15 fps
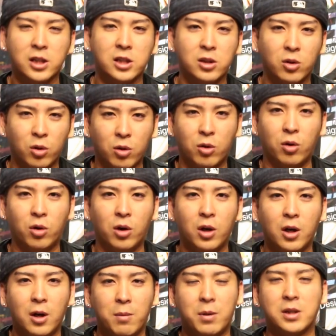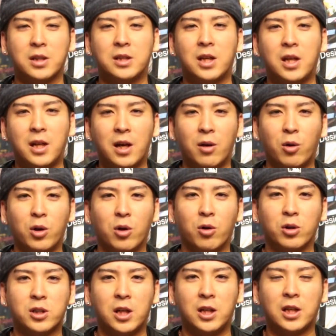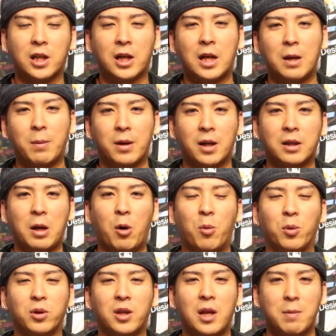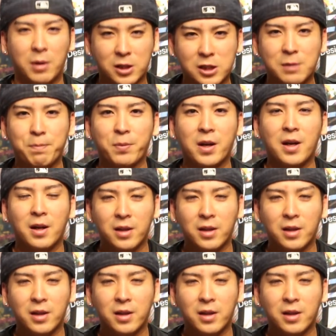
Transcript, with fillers: 新しい方を皆さんぜひね、ご利用していただければなって思っています。